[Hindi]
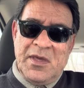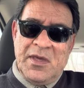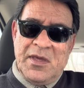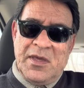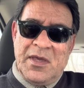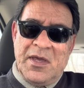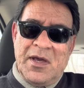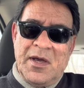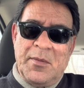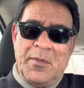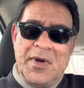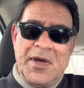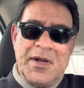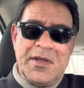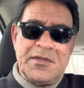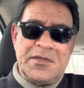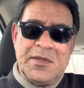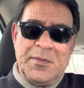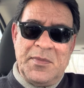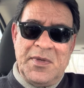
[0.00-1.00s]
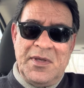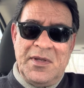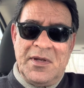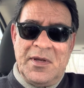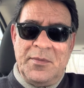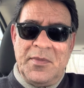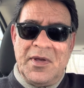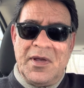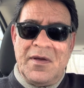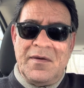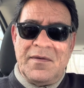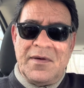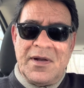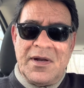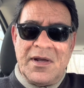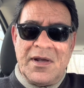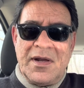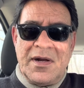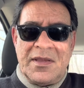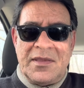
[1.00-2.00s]
क्या हमारा ज़मीर हमें गवारा
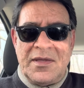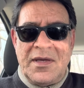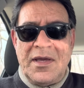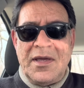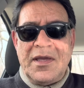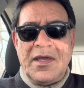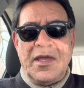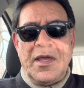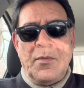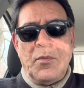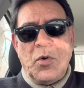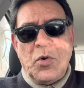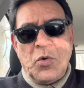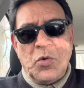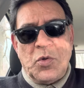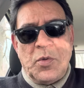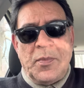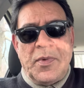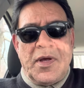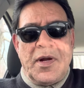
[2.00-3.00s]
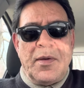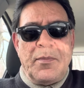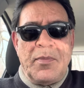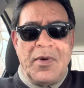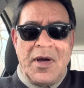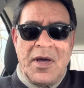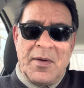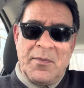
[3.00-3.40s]
करता है कि हम उनको दोबारा बार